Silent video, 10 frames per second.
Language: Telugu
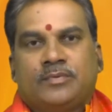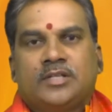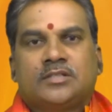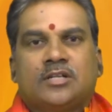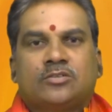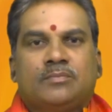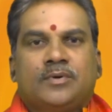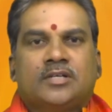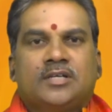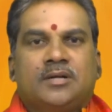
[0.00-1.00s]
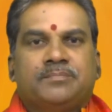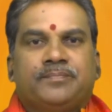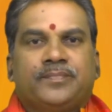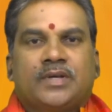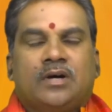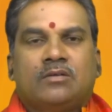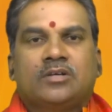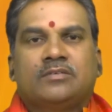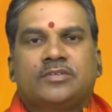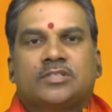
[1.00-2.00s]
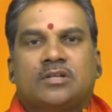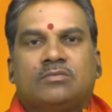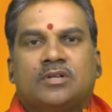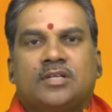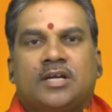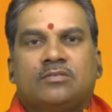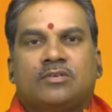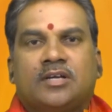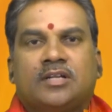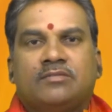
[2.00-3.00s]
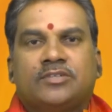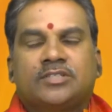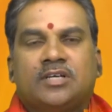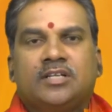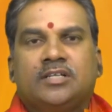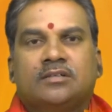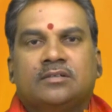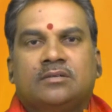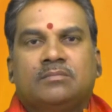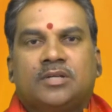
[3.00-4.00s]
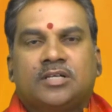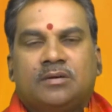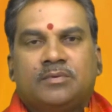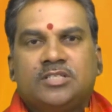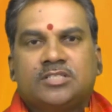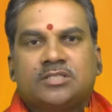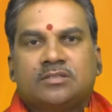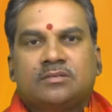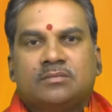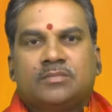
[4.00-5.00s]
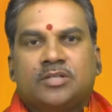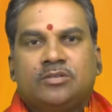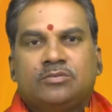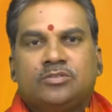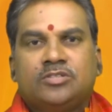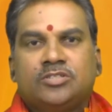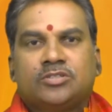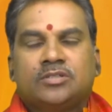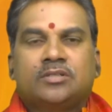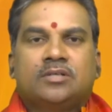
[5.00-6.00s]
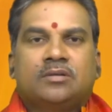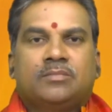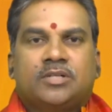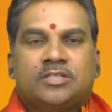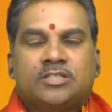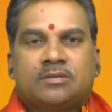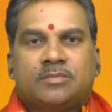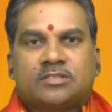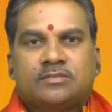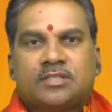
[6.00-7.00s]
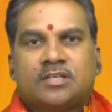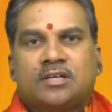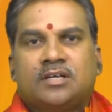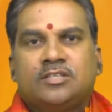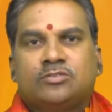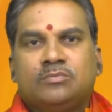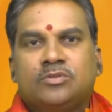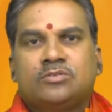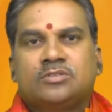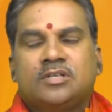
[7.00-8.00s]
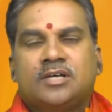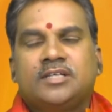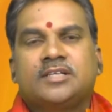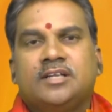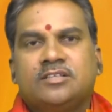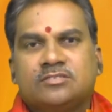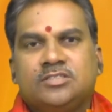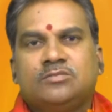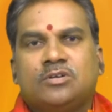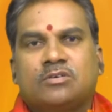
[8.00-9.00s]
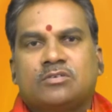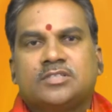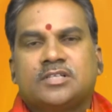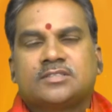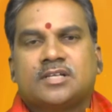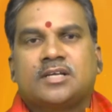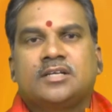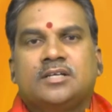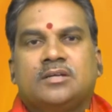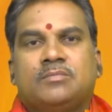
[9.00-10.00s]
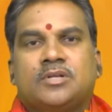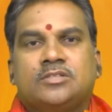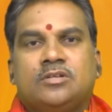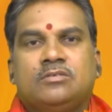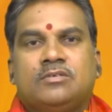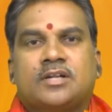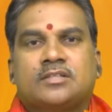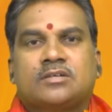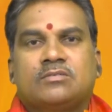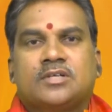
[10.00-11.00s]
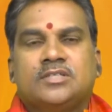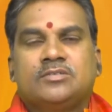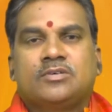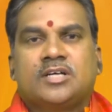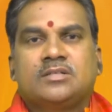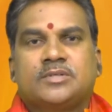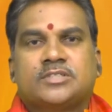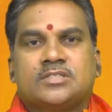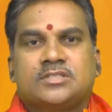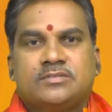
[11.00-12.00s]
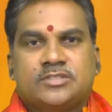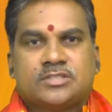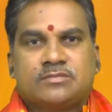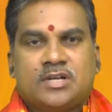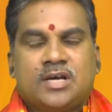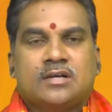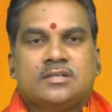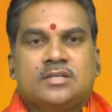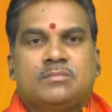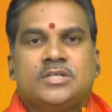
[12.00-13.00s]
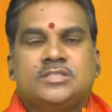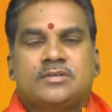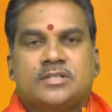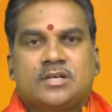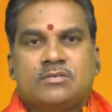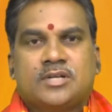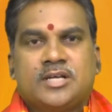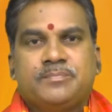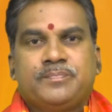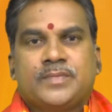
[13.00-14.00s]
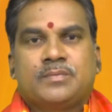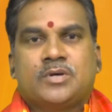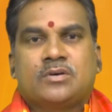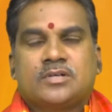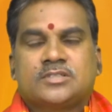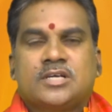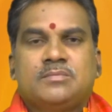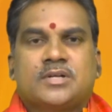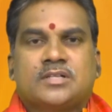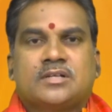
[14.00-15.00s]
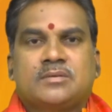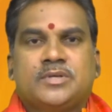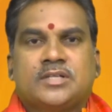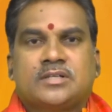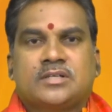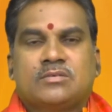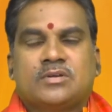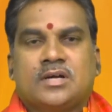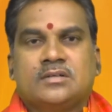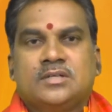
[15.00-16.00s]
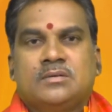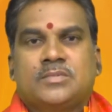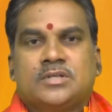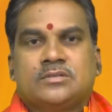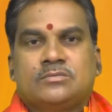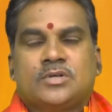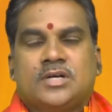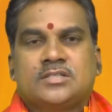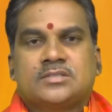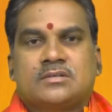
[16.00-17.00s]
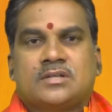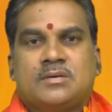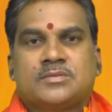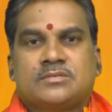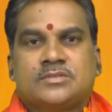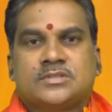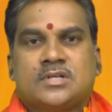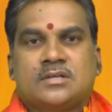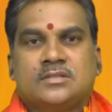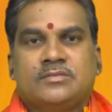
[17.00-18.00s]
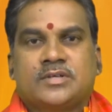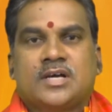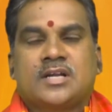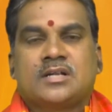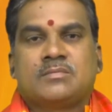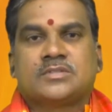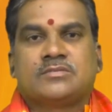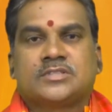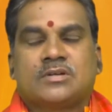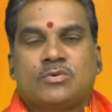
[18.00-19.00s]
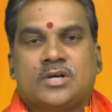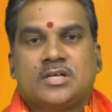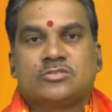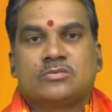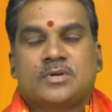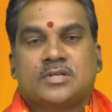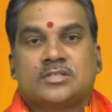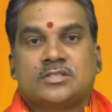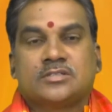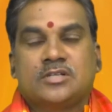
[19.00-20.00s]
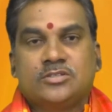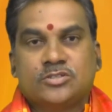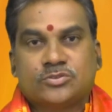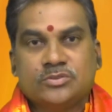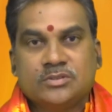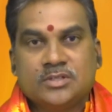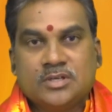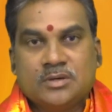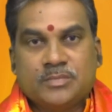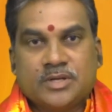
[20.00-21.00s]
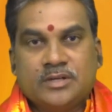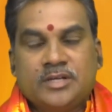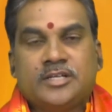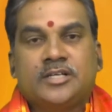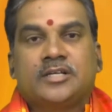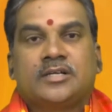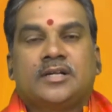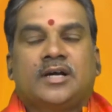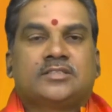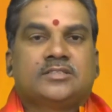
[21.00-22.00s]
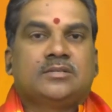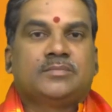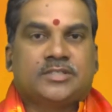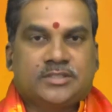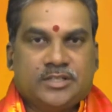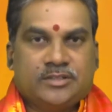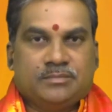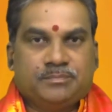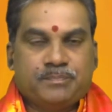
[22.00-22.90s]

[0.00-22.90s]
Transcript: ఫలితాలతో పాటుగా ఆరోగ్య విషయాలు కూడా దాగి ఉన్నాయన్న విషయాన్ని మరి గమనించి మరి ఈ రోజు నుంచి మరి చైత్రమాసం అంతా కానీ తొమ్మిది రోజులు కానీ కనీసం ఈ ఒక్క రోజైనా సరే మరి తెలుగు వారంతా కూడా ఈ యుగాది పచ్చడిని సేవించడం వల్ల మంచి ఫలితాలు ఉంటాయి మరొక్కసారి మరి అందరికీ మీ అందరికీ కూడా మరి ఉగాది నామ సంవత్సర ఈ వికారి నామ సంవత్సర ఉగాది శుభాకాంక్షలు తెలియజేస్తూ మరి నేటి గ్రహస్థితిని పరిశీలిద్దాం